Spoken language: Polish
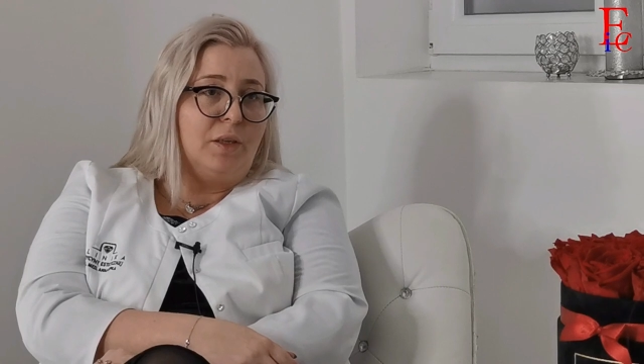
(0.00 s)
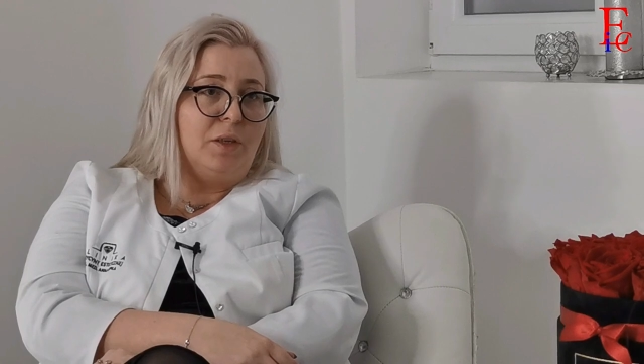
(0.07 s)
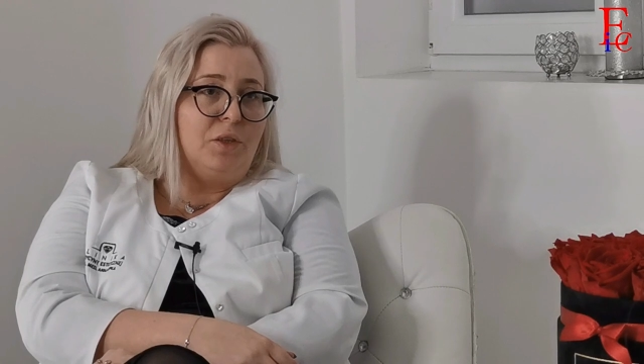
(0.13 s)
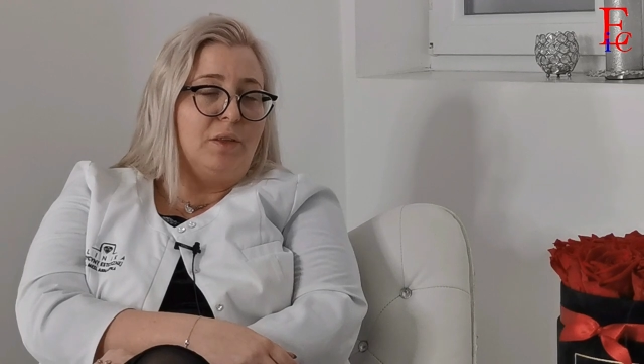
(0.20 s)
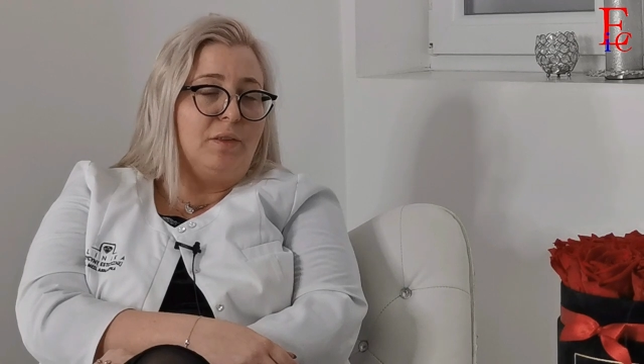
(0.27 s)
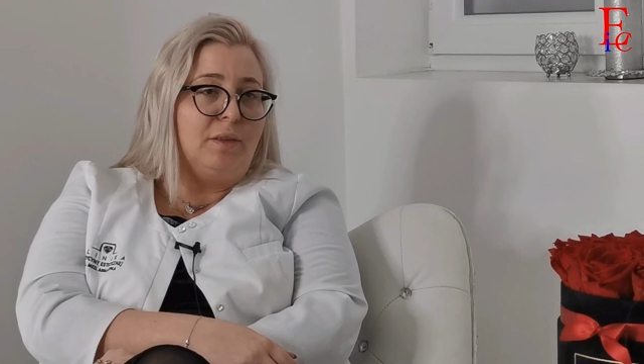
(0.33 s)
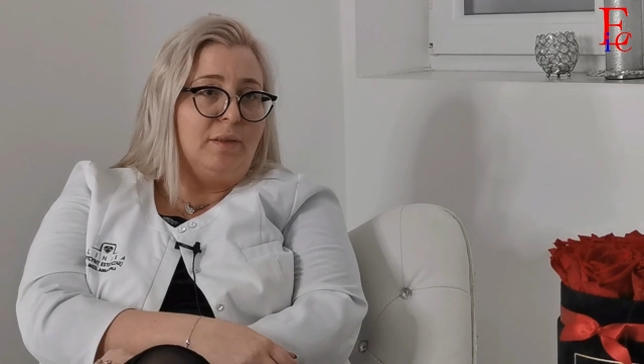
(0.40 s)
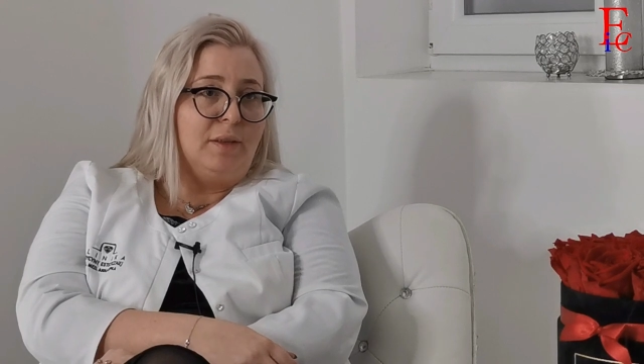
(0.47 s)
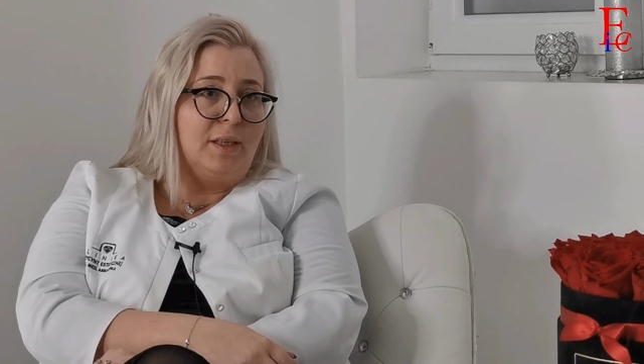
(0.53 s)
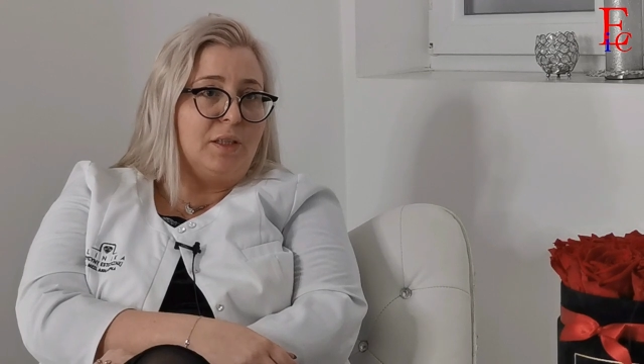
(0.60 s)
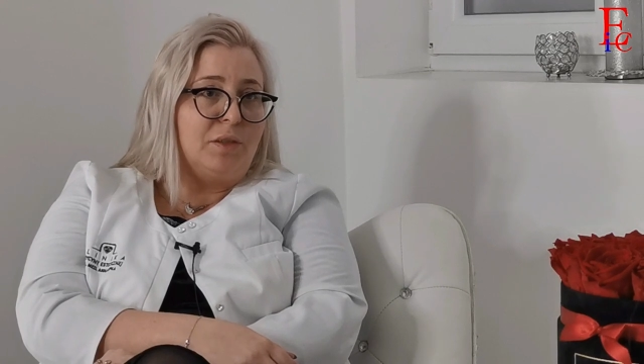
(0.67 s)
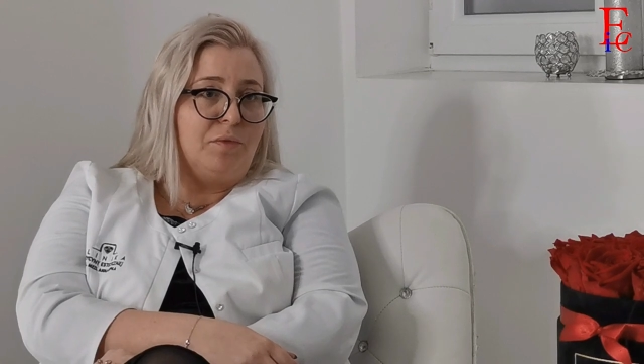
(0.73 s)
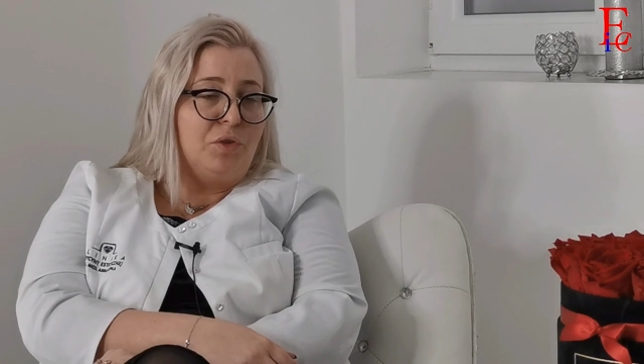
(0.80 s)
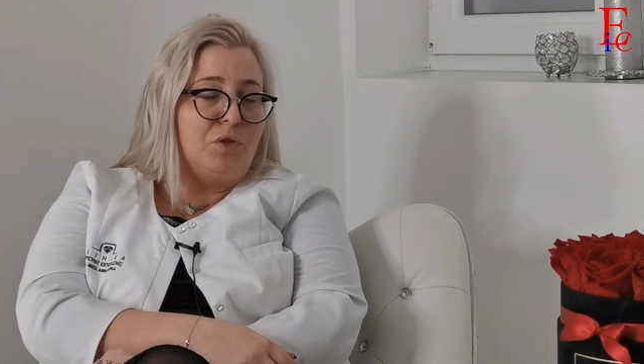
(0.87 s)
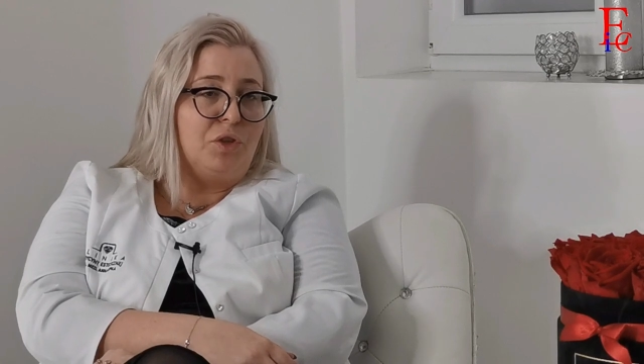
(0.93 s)
gdzie ten
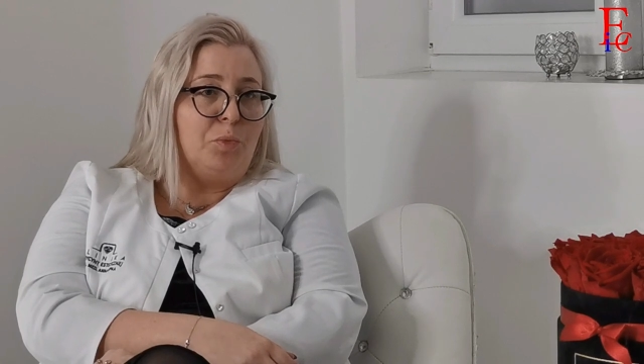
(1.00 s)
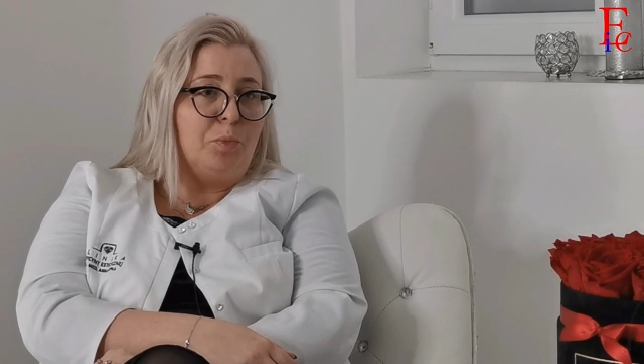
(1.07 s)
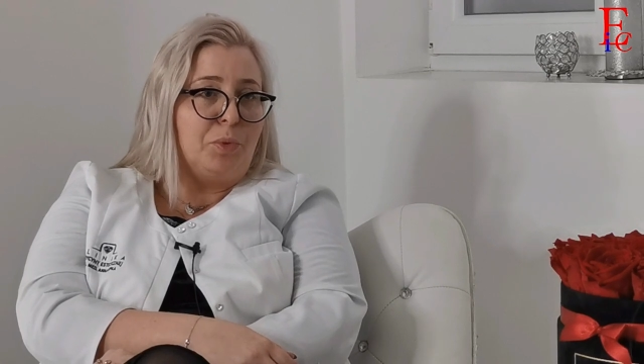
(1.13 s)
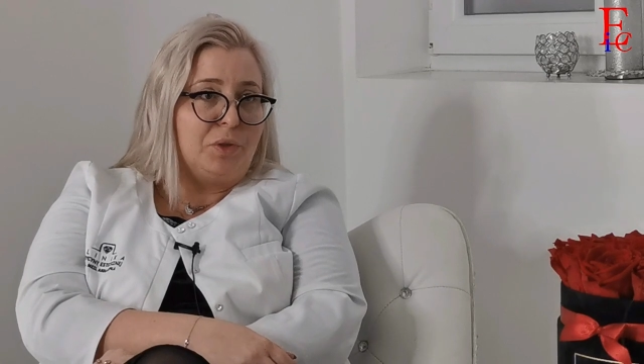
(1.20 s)
test wyszedł